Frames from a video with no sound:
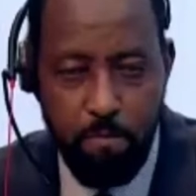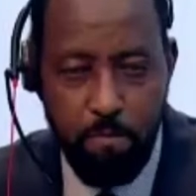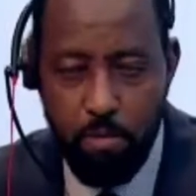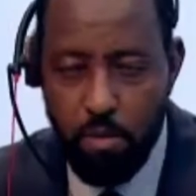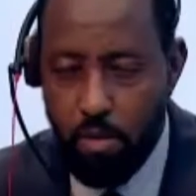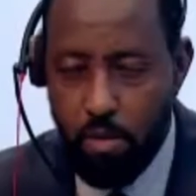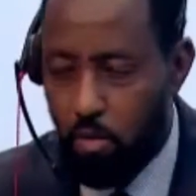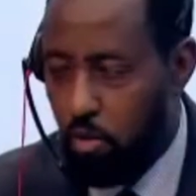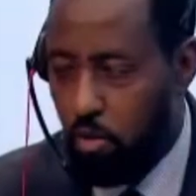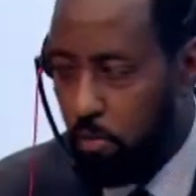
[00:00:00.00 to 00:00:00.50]

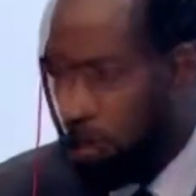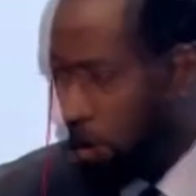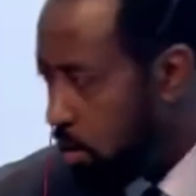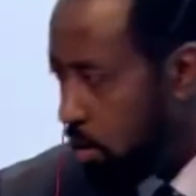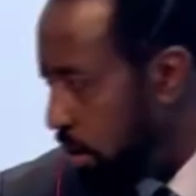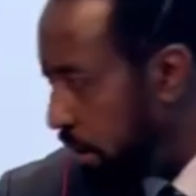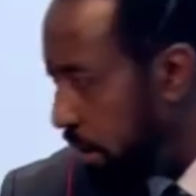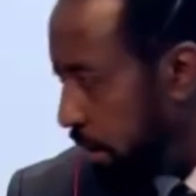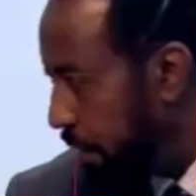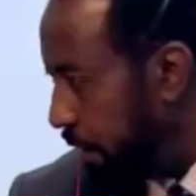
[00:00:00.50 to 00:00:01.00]
je suis
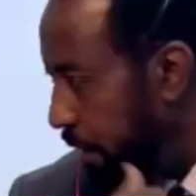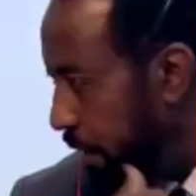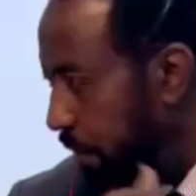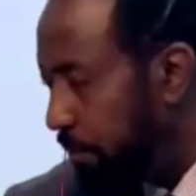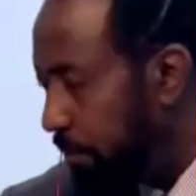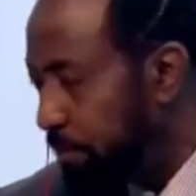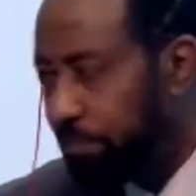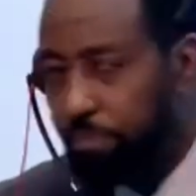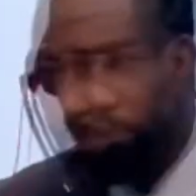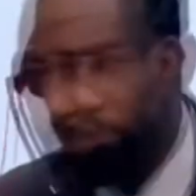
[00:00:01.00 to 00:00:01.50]
passé par
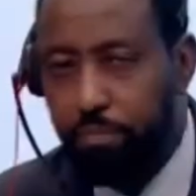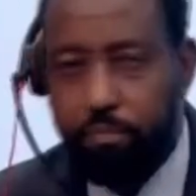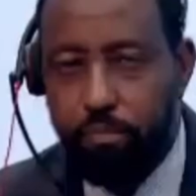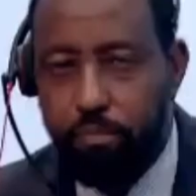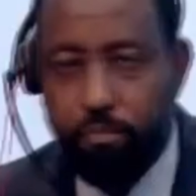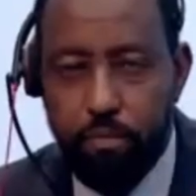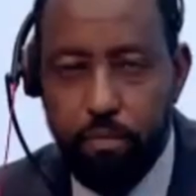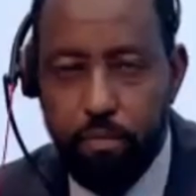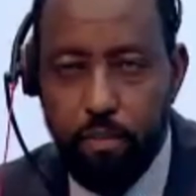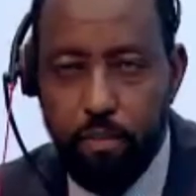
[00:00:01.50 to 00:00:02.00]
cette euh,
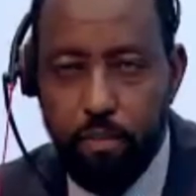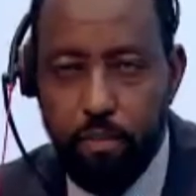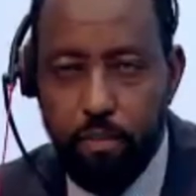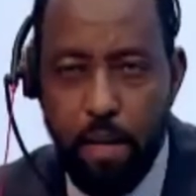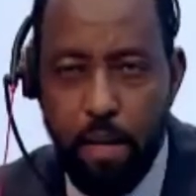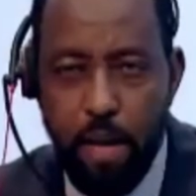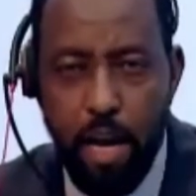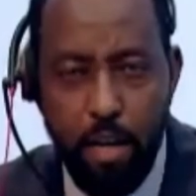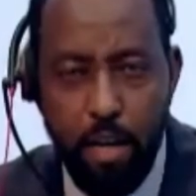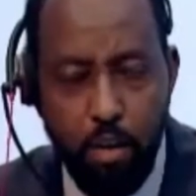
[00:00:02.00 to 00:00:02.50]

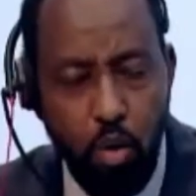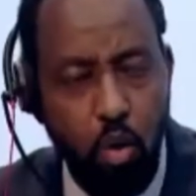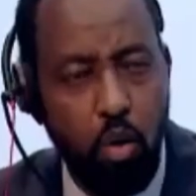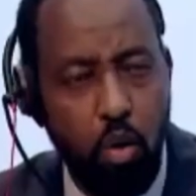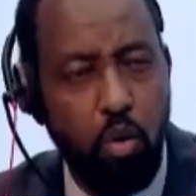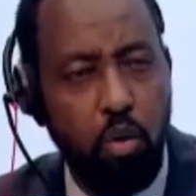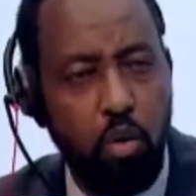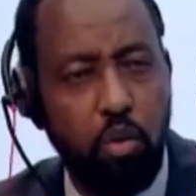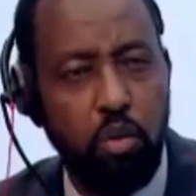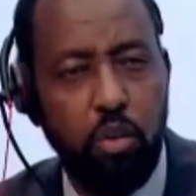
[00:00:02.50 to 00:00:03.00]
procédure
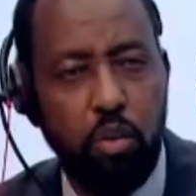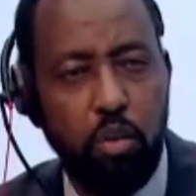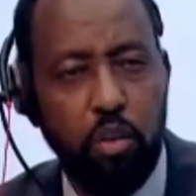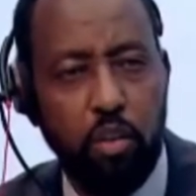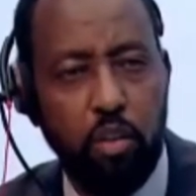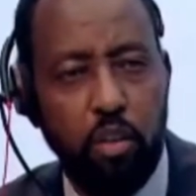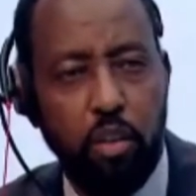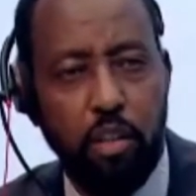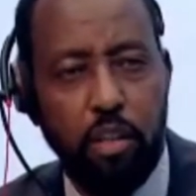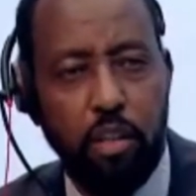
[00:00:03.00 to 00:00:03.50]

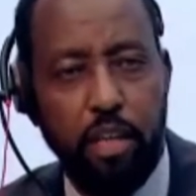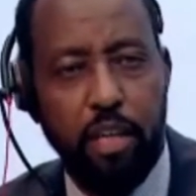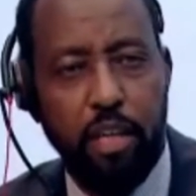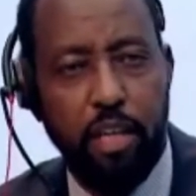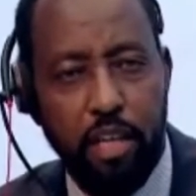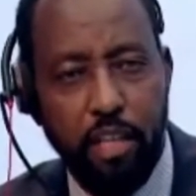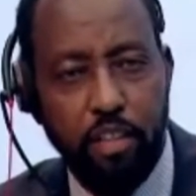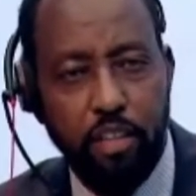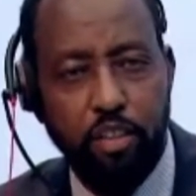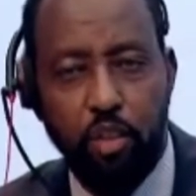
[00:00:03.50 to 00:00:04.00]
deux
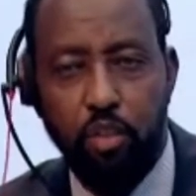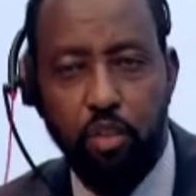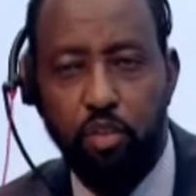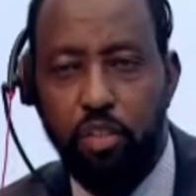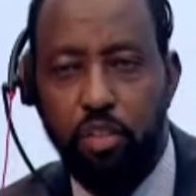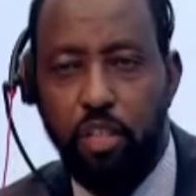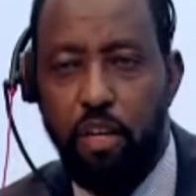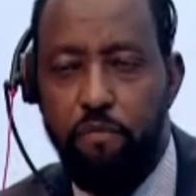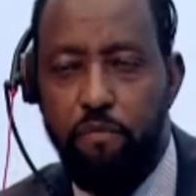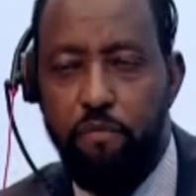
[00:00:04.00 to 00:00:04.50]
fois
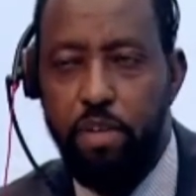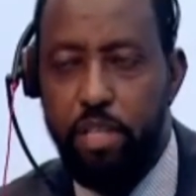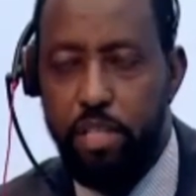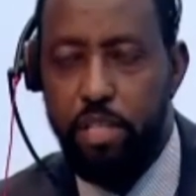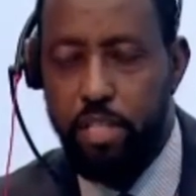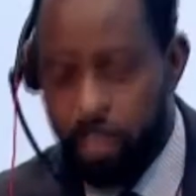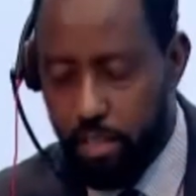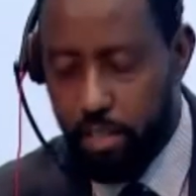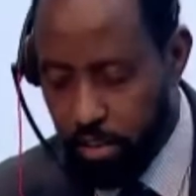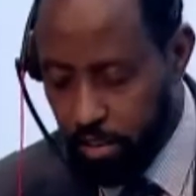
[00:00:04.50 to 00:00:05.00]

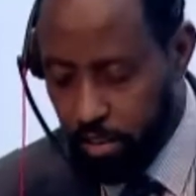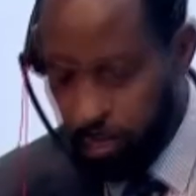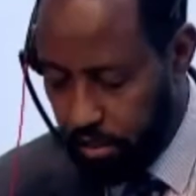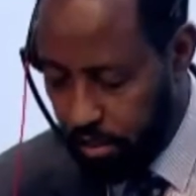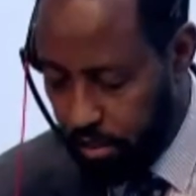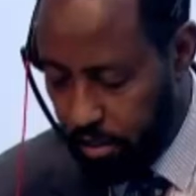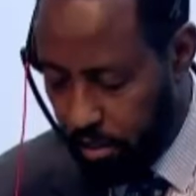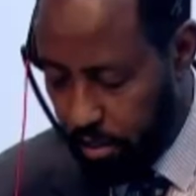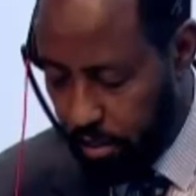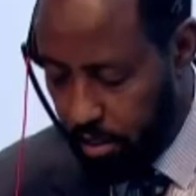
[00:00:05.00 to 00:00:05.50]

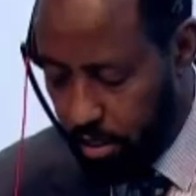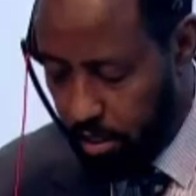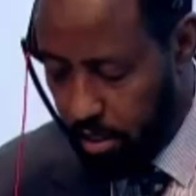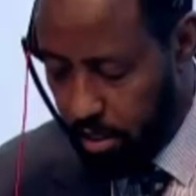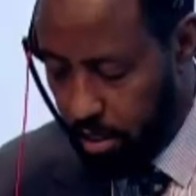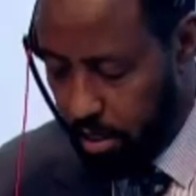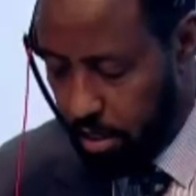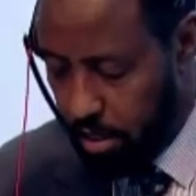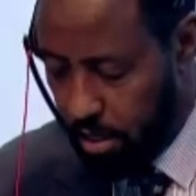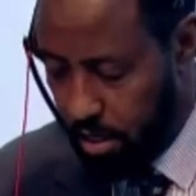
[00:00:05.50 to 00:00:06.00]
et euh,
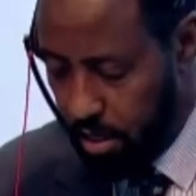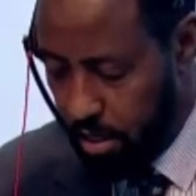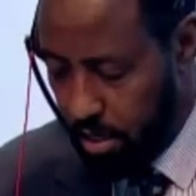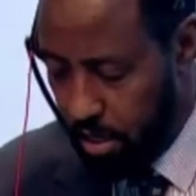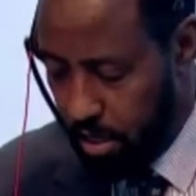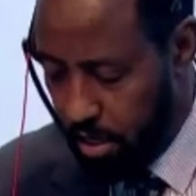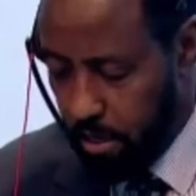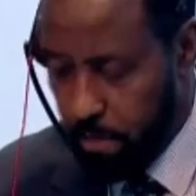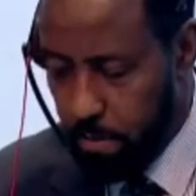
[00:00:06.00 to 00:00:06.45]
je sais